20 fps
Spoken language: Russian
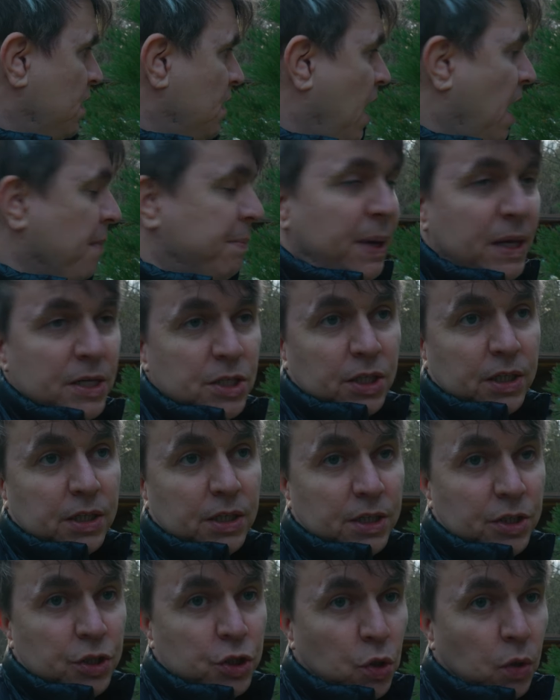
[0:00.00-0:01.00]
Опять же,
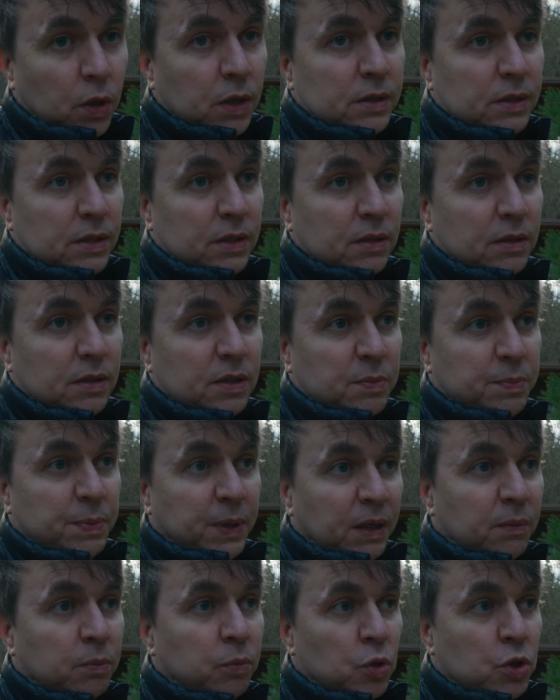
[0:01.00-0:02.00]
еще раз,
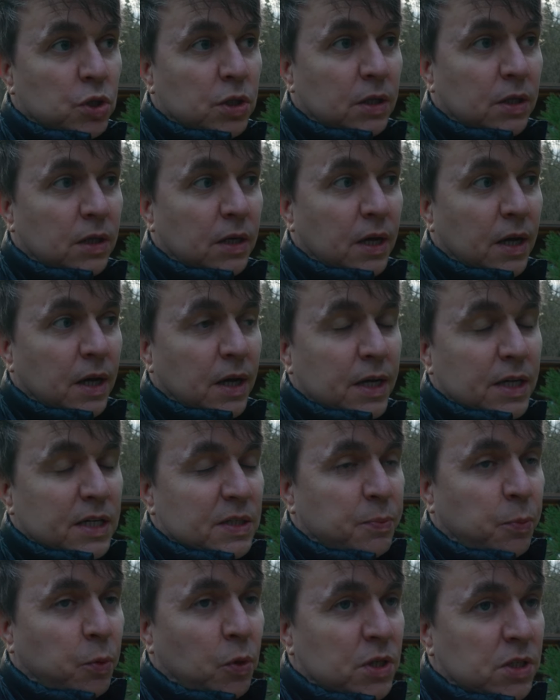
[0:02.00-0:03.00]
Спирт можно
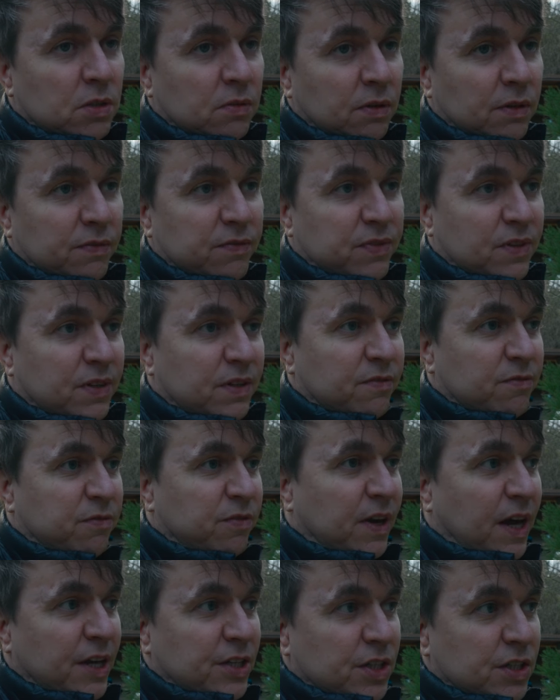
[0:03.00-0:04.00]
использовать в,
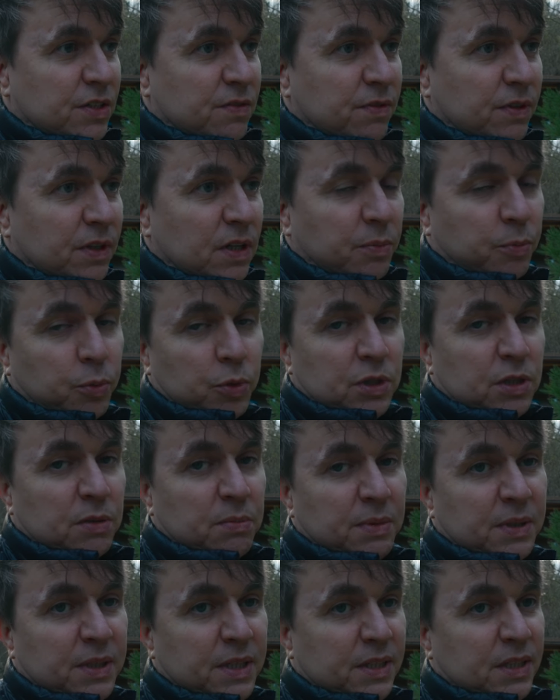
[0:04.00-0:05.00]
в качестве,
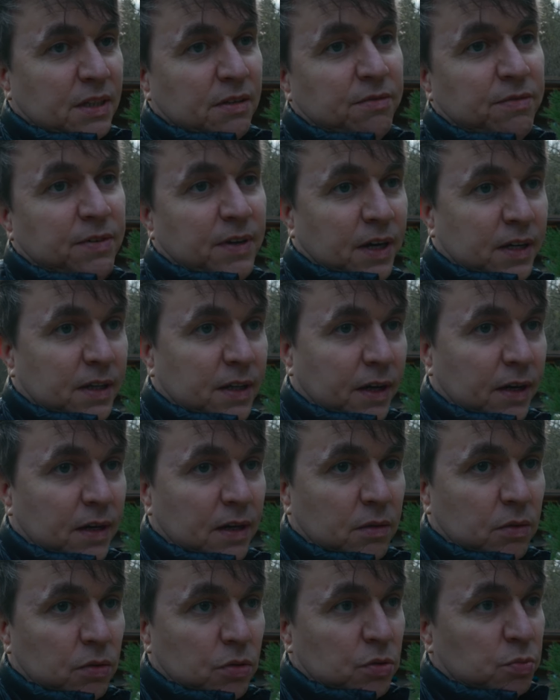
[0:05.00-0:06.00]
допустим,
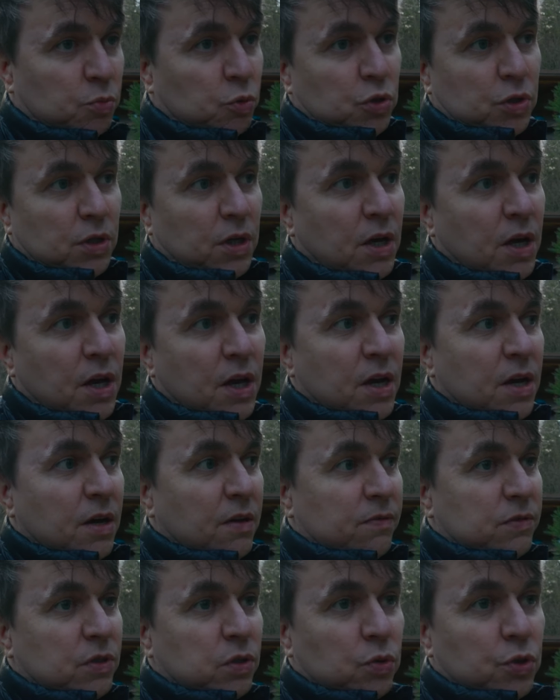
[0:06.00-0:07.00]
дезинфектора, то есть можно
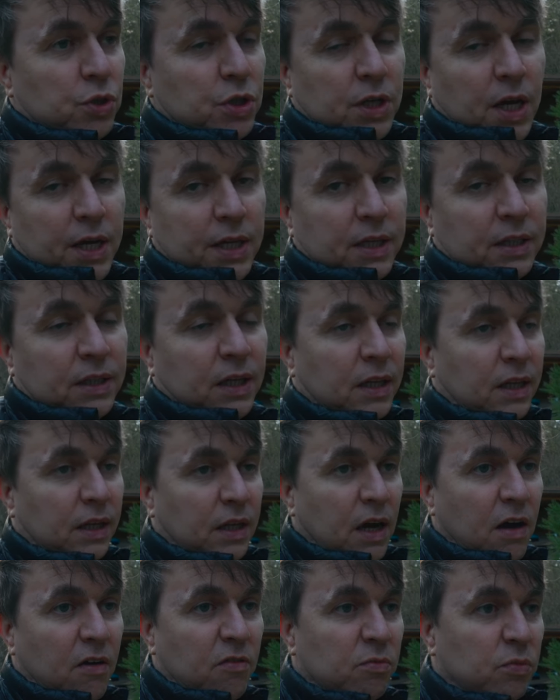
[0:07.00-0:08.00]
в случае каких-то
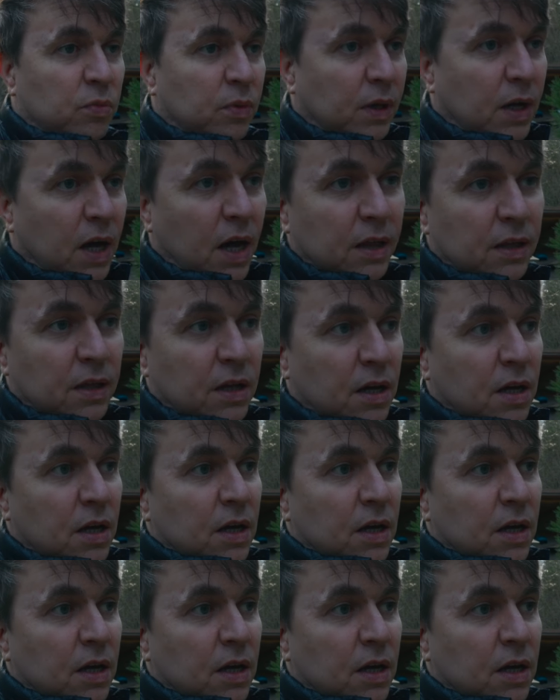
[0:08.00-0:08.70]
травм, ран